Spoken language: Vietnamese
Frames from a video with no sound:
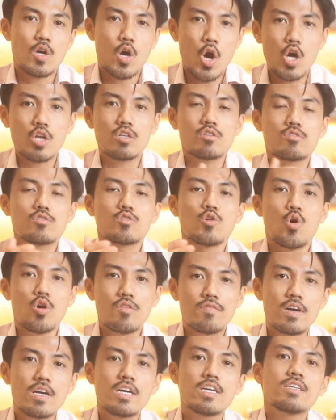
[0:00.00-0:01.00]
Còn
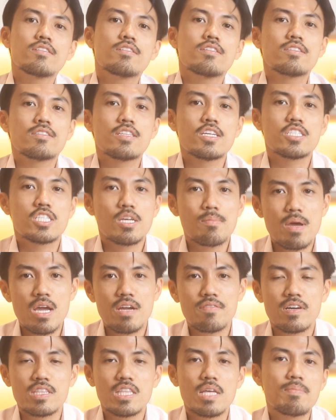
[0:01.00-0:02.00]
đối với TCB
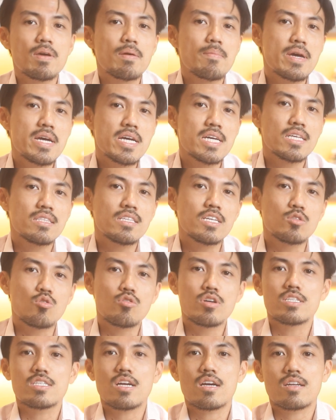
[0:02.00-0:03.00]
và TPB thì
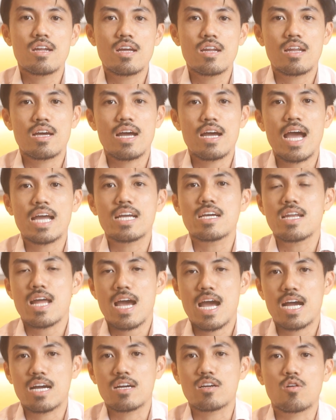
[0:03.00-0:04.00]
tôi nghĩ rằng đây là 2 ngân
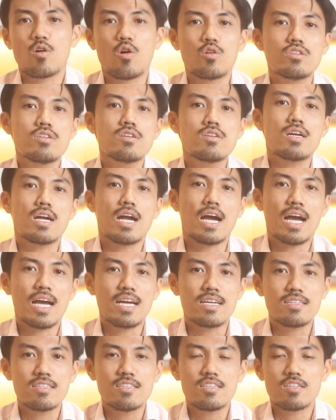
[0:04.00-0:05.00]
hàng có những
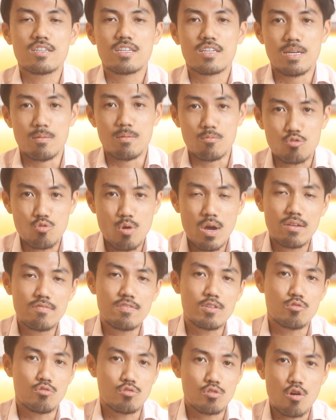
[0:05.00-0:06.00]
cái kiểm soát
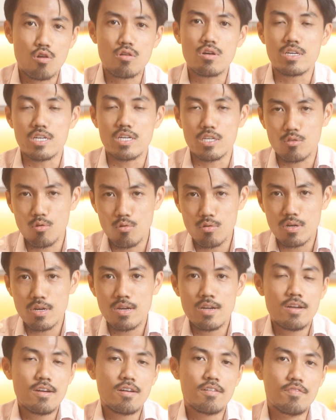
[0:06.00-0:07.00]
về rủi ro cực kỳ tốt.
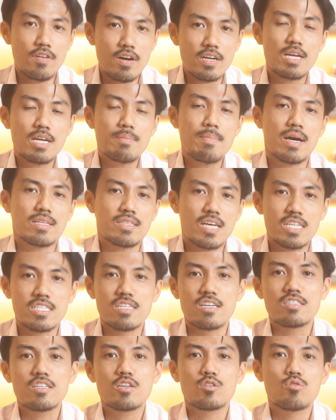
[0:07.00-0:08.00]
Với cái bảng tài
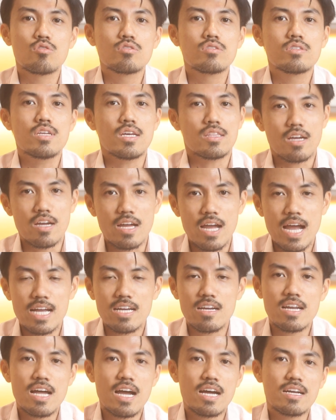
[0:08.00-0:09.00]
chính thì tôi nhận thấy
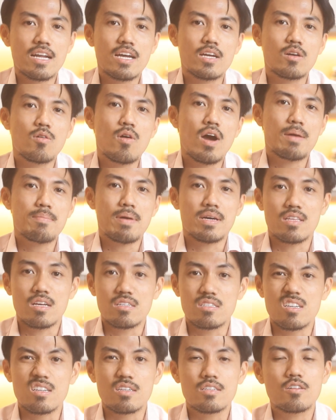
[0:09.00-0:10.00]
2 ngân hàng này có 2 bảng
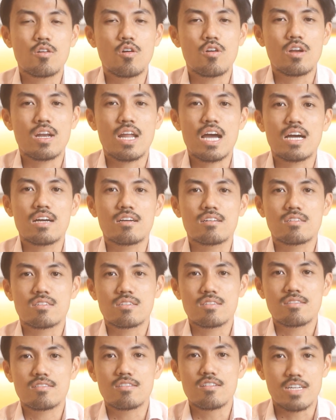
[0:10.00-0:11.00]
tài chính gọi là
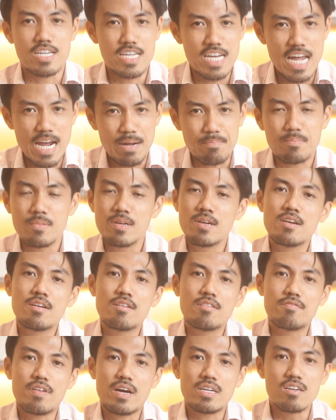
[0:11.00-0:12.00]
cực kỳ đẹp
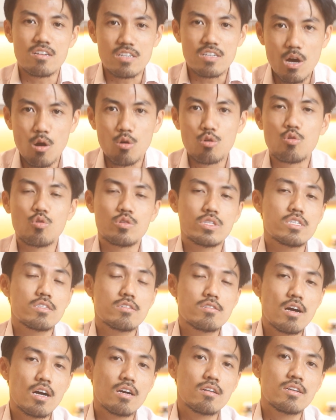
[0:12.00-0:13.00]
và đứng đầu của thị
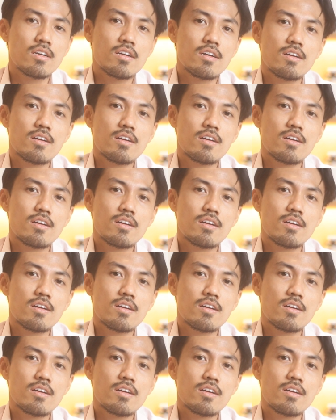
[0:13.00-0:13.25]
trường.